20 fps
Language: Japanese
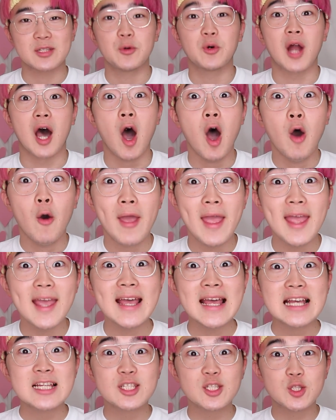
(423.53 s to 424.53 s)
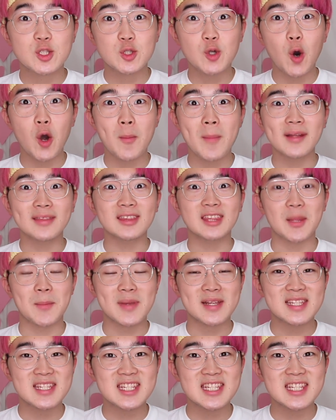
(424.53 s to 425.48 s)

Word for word: ほら、えすごい待って、めっ